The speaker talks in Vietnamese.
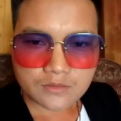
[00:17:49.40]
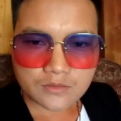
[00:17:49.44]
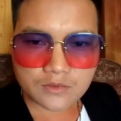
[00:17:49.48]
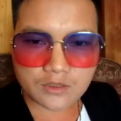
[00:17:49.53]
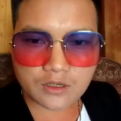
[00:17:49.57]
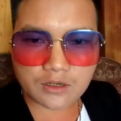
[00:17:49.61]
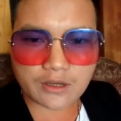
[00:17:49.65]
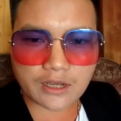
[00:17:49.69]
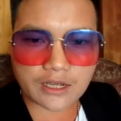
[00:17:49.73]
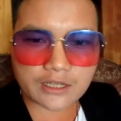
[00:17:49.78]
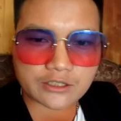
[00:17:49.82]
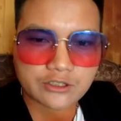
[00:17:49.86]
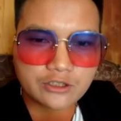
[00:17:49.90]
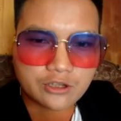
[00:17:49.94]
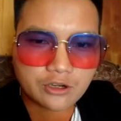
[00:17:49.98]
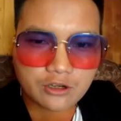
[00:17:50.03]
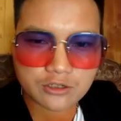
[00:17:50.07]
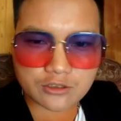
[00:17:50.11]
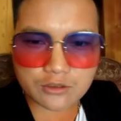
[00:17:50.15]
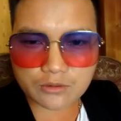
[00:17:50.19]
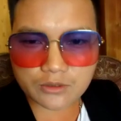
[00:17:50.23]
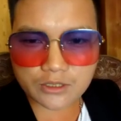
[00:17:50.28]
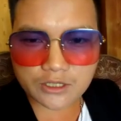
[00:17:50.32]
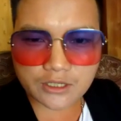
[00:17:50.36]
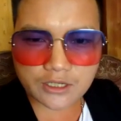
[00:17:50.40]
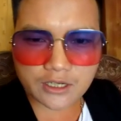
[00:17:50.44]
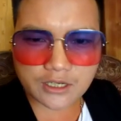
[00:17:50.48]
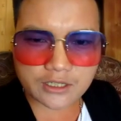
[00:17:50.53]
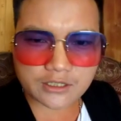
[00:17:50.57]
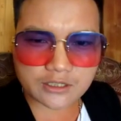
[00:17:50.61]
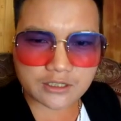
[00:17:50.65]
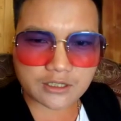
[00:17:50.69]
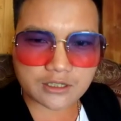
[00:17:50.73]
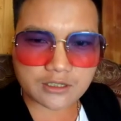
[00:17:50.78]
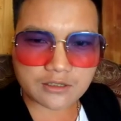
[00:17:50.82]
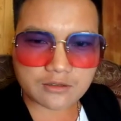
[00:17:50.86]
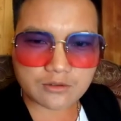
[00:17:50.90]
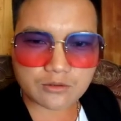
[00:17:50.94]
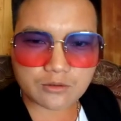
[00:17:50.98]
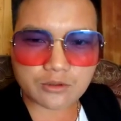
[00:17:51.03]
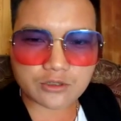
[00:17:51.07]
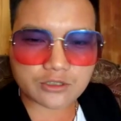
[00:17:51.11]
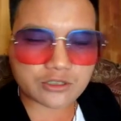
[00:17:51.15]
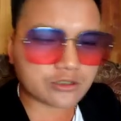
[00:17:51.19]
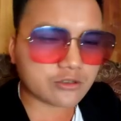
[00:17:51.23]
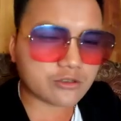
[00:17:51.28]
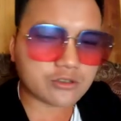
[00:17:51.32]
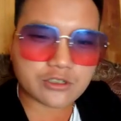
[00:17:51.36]
nhóc cá cho dùng đến đây chị luộc
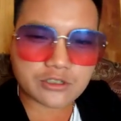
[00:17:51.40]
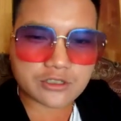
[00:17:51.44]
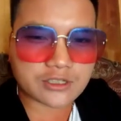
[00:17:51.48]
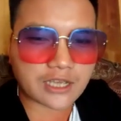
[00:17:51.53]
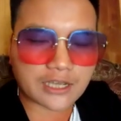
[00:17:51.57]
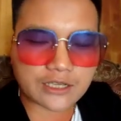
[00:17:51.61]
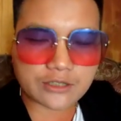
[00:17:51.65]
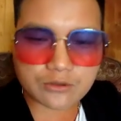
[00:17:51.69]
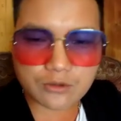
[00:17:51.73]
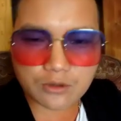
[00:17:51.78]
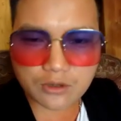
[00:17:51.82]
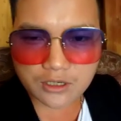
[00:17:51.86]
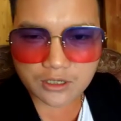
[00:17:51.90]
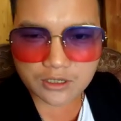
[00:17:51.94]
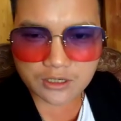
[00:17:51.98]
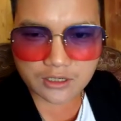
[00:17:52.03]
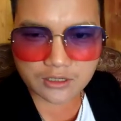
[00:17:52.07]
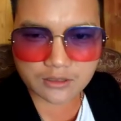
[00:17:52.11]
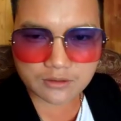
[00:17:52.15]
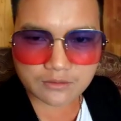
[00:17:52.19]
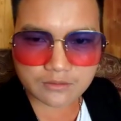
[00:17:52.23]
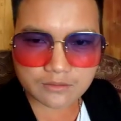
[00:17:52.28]
tí chỉ xa dúa là nè